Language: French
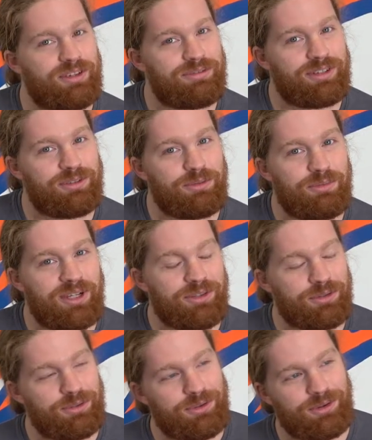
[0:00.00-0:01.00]
très fan de
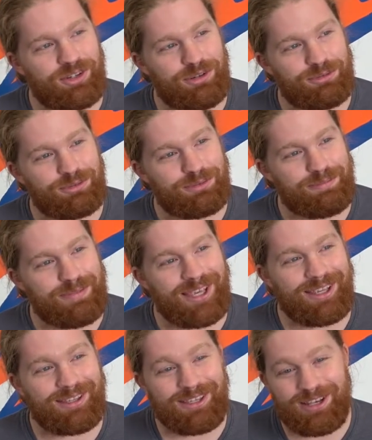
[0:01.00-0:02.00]
Blade Runner, j'avoue.
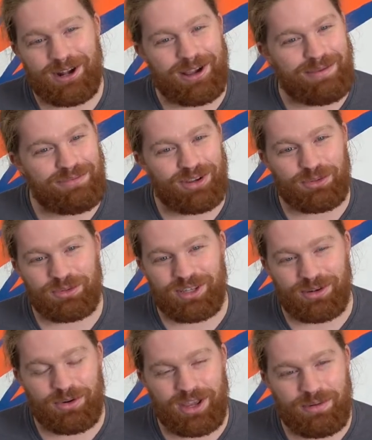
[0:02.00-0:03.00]
Mais il a quand même fait un truc
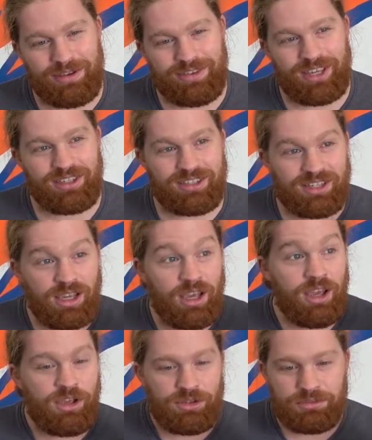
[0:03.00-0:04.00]
incroyable avec.
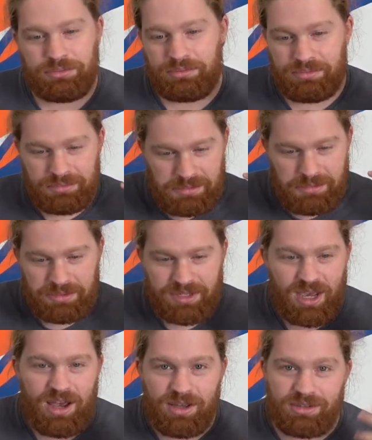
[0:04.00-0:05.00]
Ce
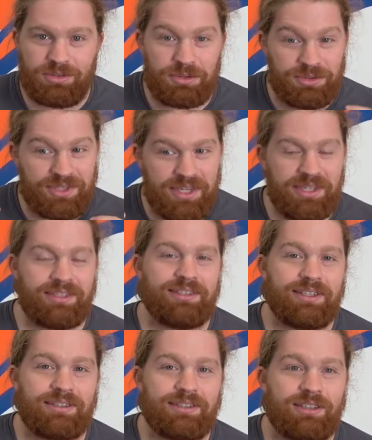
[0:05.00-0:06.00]
gars a un sens
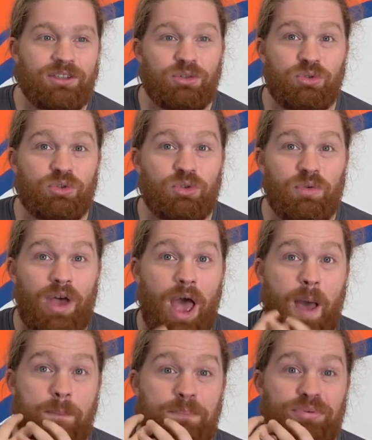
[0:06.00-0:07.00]
esthétique que je trouve
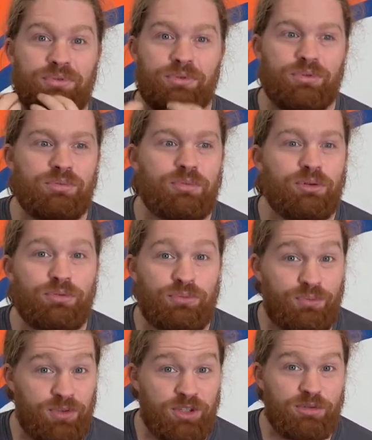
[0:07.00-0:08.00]
absolument
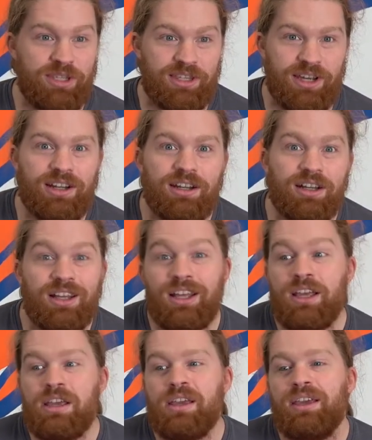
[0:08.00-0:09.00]
phénoménal.
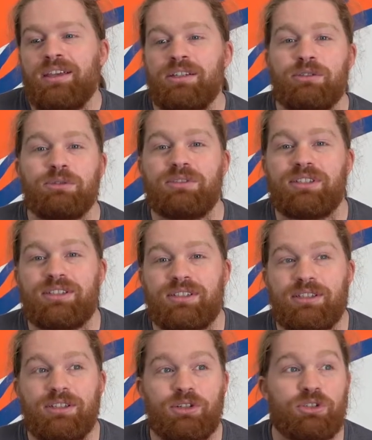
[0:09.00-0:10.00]
Et donc
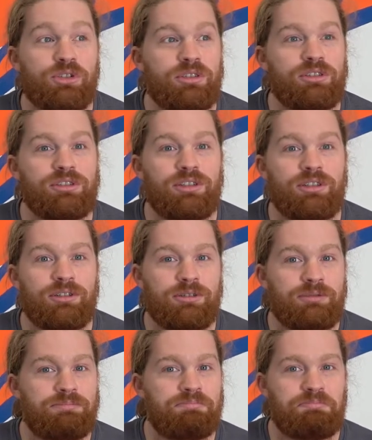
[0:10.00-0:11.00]
si euh, genre
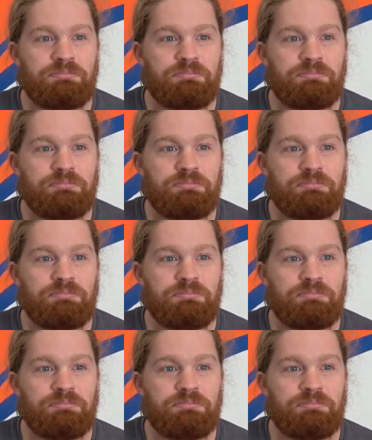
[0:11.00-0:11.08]
euh,